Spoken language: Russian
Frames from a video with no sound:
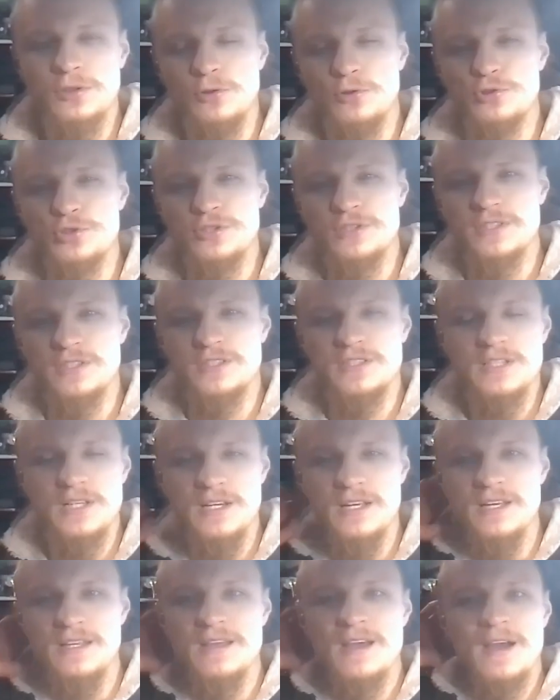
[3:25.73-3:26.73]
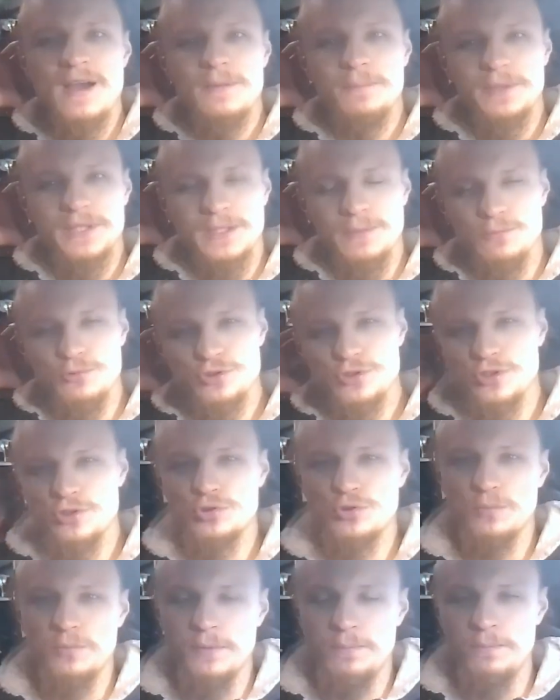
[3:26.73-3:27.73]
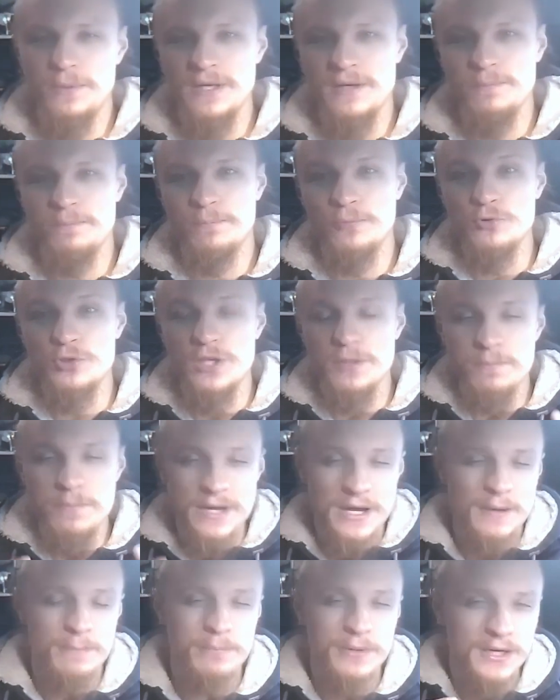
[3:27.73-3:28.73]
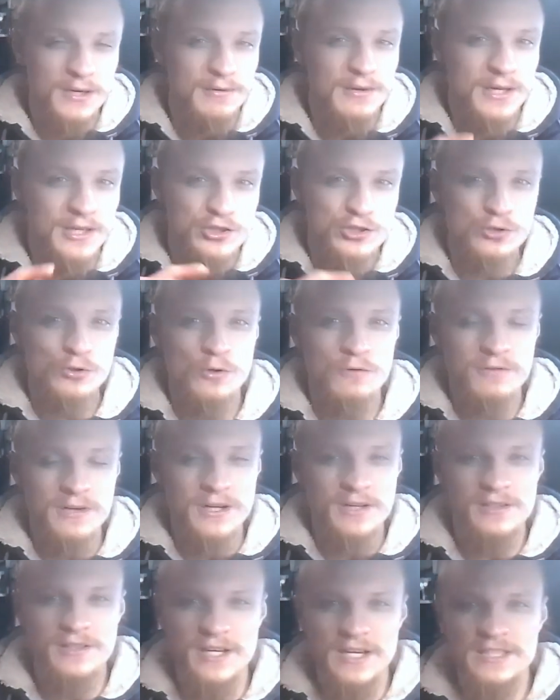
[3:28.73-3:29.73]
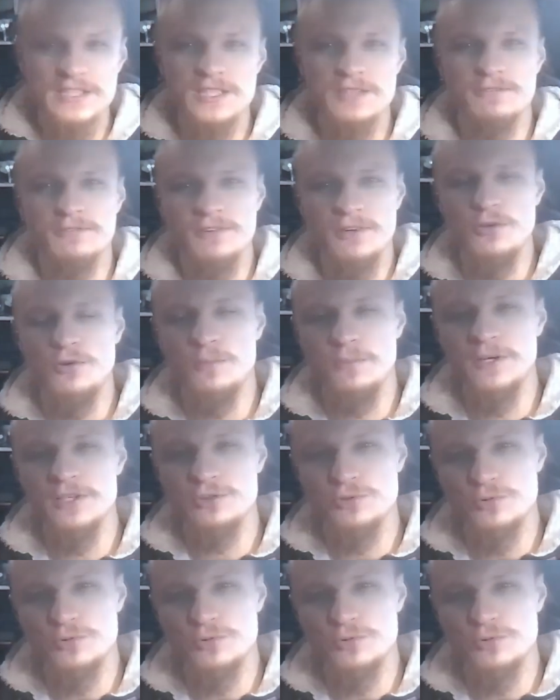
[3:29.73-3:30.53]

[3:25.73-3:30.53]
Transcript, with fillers: ты должен заселить, потому что, чтобы у тебя появились новые классы в твоем